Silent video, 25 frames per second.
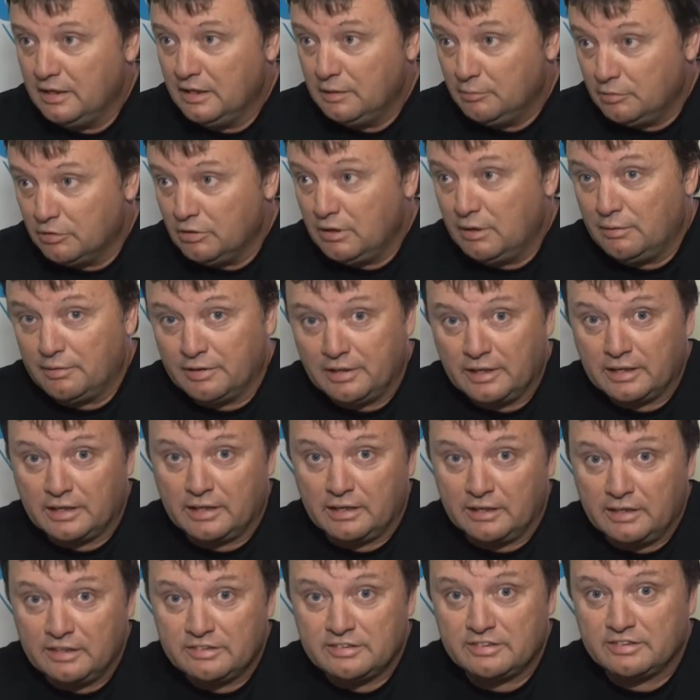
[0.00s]
bueno, la verdad
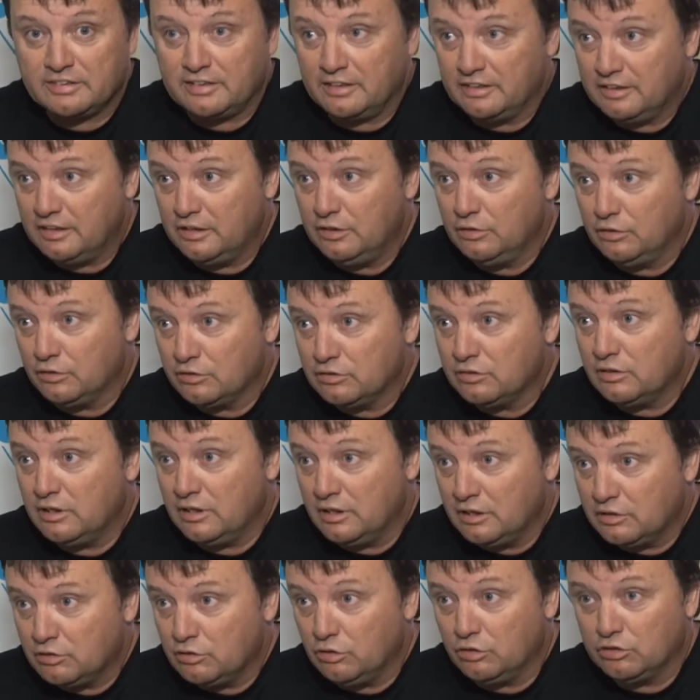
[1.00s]
que en ese sentido
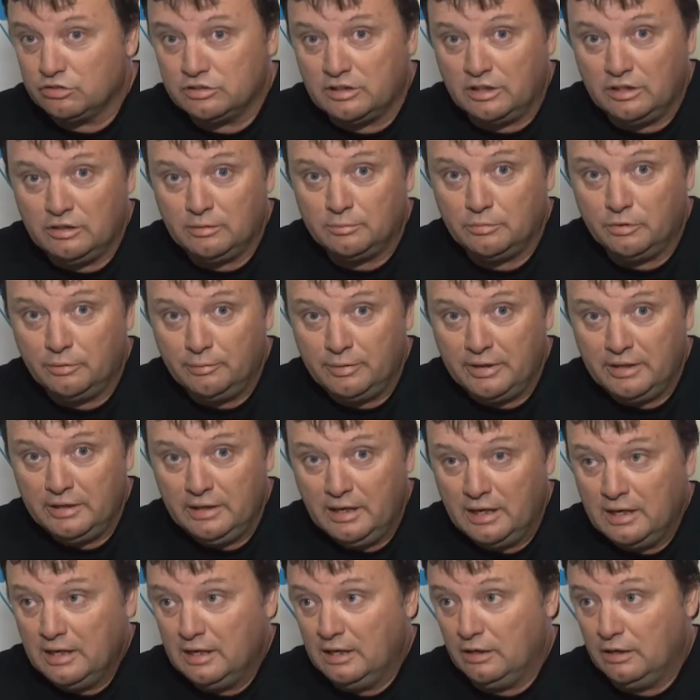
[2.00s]
eh, todo salió muy bien.